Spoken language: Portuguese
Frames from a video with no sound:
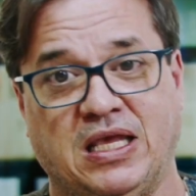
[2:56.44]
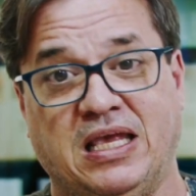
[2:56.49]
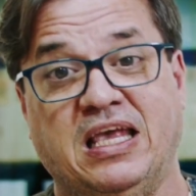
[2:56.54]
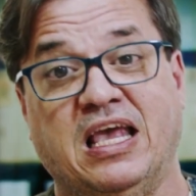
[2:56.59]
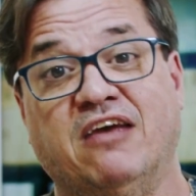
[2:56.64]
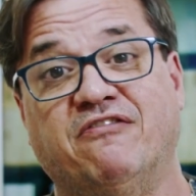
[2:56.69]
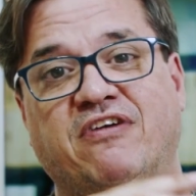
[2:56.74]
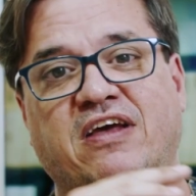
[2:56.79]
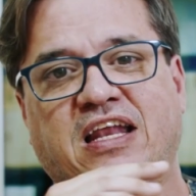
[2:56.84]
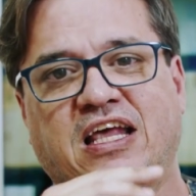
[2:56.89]

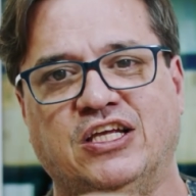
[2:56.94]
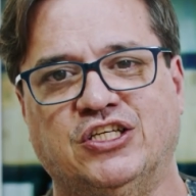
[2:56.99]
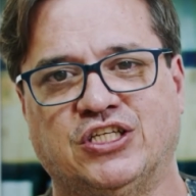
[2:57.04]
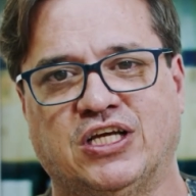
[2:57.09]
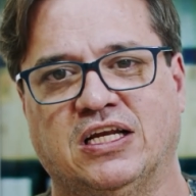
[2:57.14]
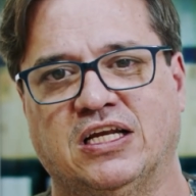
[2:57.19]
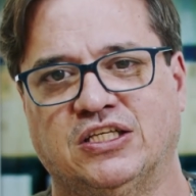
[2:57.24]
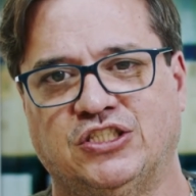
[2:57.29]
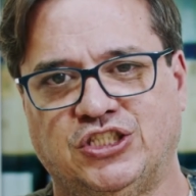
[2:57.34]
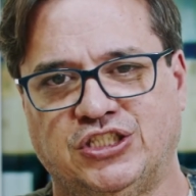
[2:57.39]
irreverente
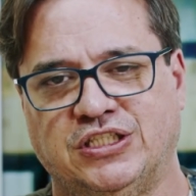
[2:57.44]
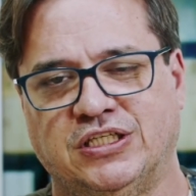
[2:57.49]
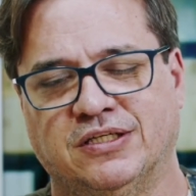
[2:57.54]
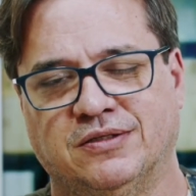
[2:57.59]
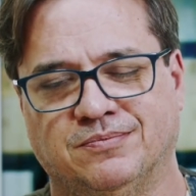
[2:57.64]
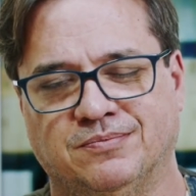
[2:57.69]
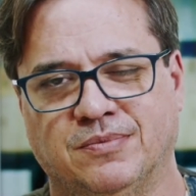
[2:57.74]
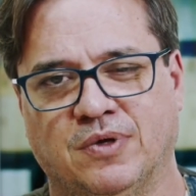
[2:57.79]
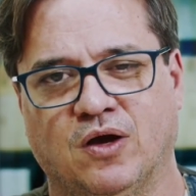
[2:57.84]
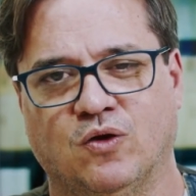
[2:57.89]
que ela
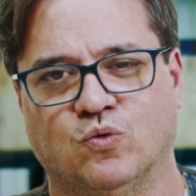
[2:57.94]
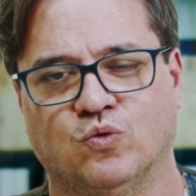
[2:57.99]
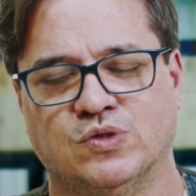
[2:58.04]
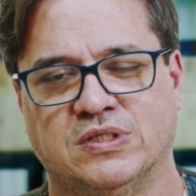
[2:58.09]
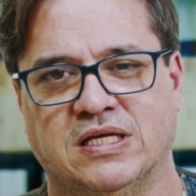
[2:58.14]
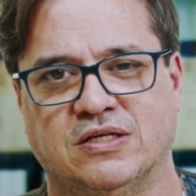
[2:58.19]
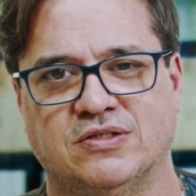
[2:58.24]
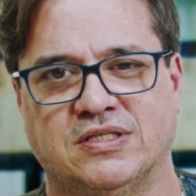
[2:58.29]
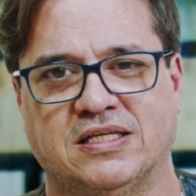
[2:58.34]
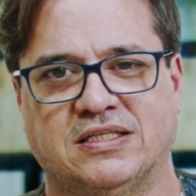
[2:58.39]
tinha alguns
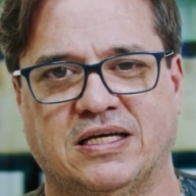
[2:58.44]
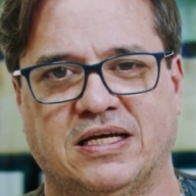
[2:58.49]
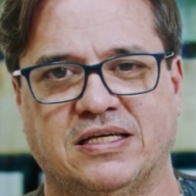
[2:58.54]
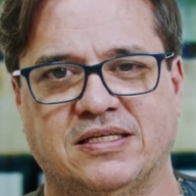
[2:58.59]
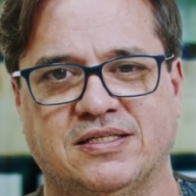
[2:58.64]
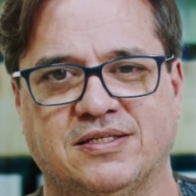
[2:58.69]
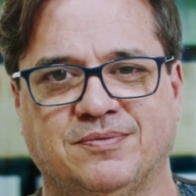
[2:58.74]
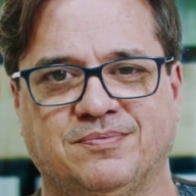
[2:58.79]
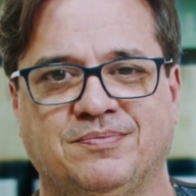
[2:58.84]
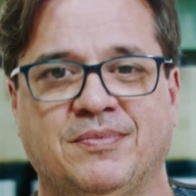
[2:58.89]
anos
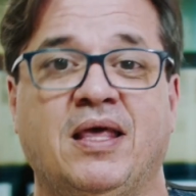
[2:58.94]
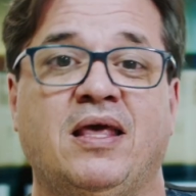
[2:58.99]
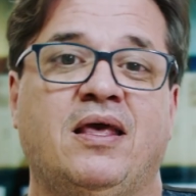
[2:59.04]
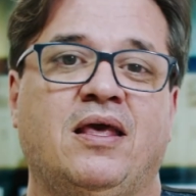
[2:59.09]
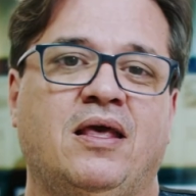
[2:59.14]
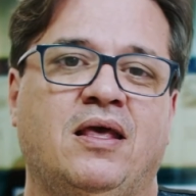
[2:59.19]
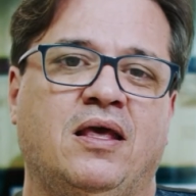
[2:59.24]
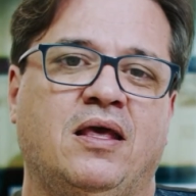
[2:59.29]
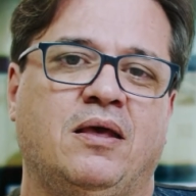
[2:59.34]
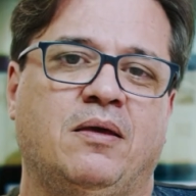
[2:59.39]
atrás.
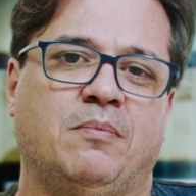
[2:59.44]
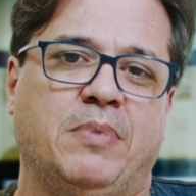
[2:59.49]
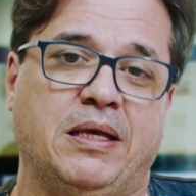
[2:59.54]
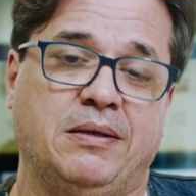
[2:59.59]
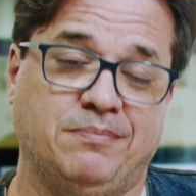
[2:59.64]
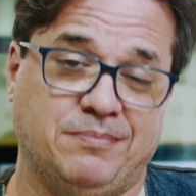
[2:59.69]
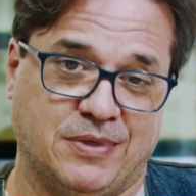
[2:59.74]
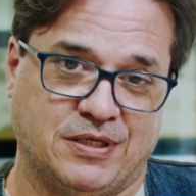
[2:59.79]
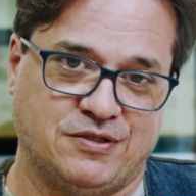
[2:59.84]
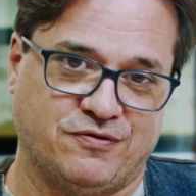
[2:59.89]

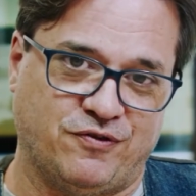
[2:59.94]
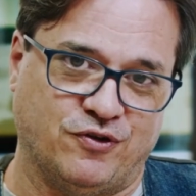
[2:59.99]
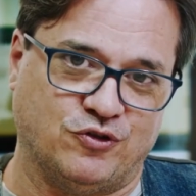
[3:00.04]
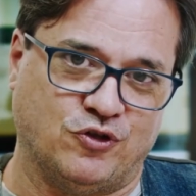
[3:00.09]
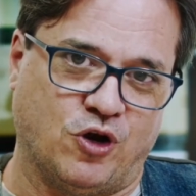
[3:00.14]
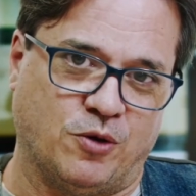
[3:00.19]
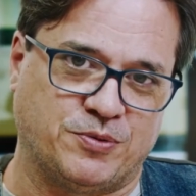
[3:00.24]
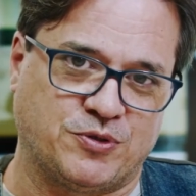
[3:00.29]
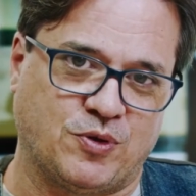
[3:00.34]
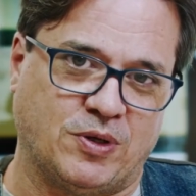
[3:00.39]
Bem, esse foi o
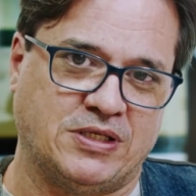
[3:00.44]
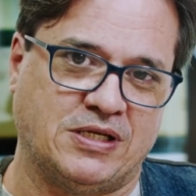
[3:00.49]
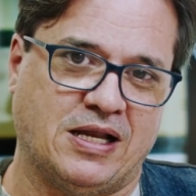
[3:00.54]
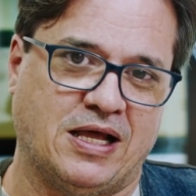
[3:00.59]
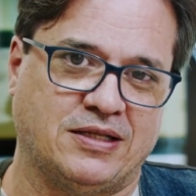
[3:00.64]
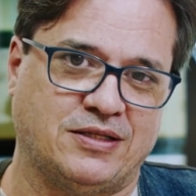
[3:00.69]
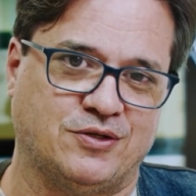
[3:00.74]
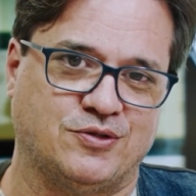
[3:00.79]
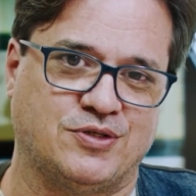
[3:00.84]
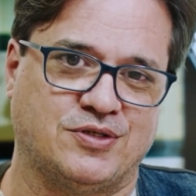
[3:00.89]
Drops
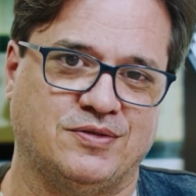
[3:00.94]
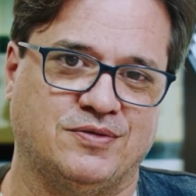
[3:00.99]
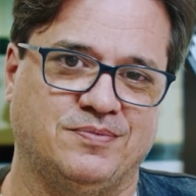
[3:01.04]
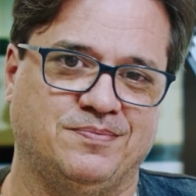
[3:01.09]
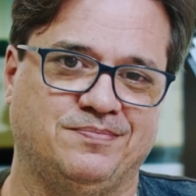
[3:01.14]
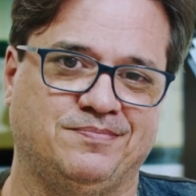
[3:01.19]
Quadriláteros.